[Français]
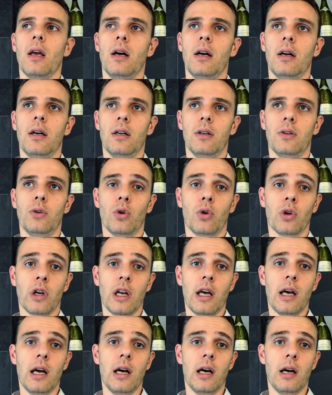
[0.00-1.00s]
Euh, donc on
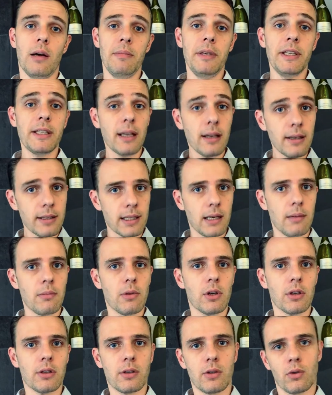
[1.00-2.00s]
a mis ça
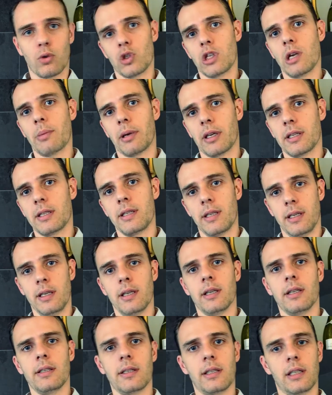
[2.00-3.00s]
ensemble, ce que j'ai
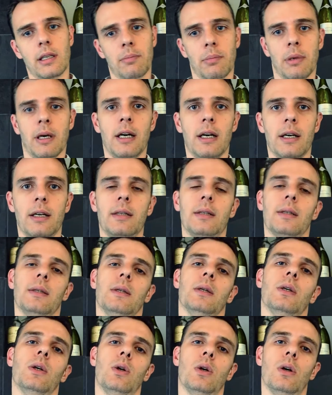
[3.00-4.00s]
apprécié, hein, c'était pas
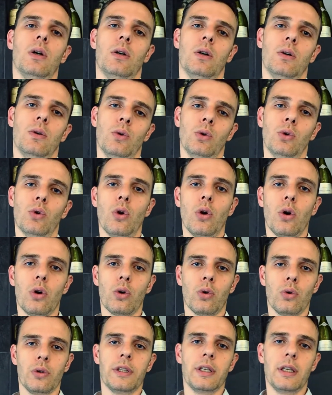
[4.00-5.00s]
eux de
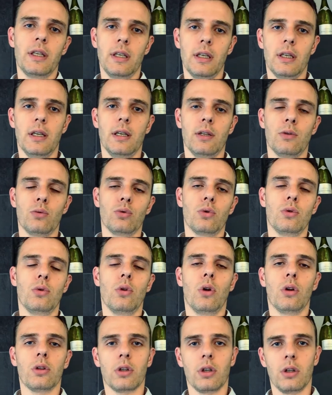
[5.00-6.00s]
leur côté et nous de
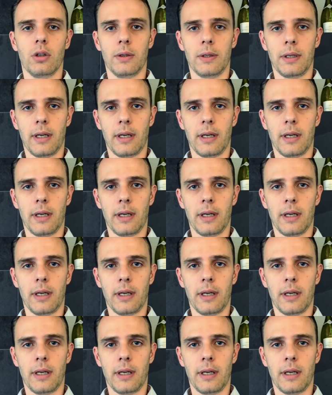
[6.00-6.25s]
notre.